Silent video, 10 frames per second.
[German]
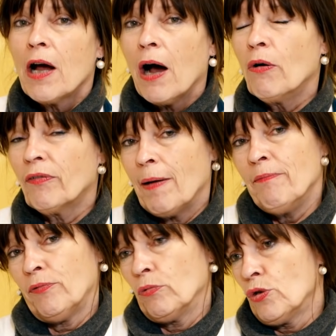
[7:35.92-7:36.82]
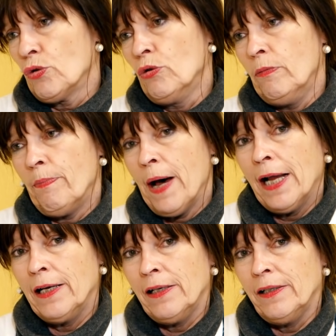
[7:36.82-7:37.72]
auch sanft und schonend
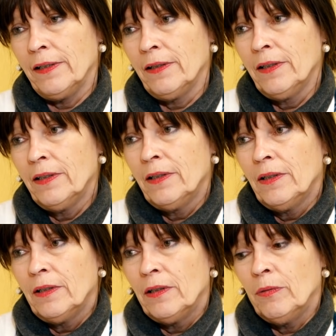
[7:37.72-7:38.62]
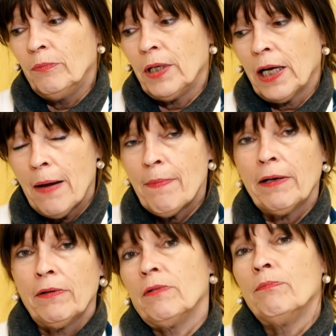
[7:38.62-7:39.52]
behandeln. Mhm. Ähm, da kann
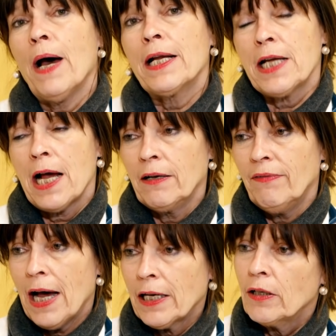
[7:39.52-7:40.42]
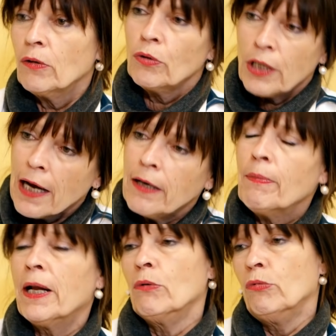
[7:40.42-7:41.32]
man ein paar Tage warten und dann
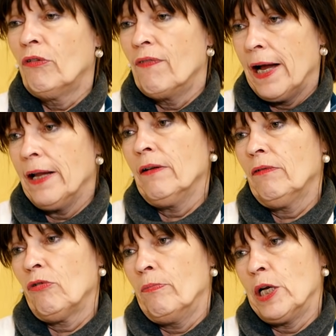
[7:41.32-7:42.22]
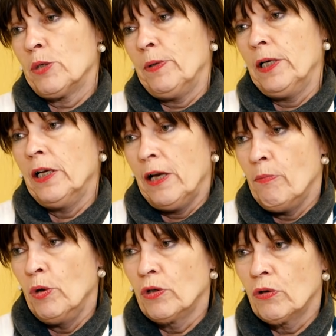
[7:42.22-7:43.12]
bei der U2 zum Beispiel in
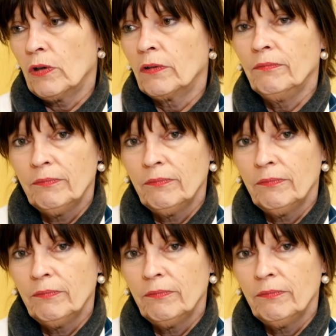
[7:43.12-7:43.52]
den Mund gucken.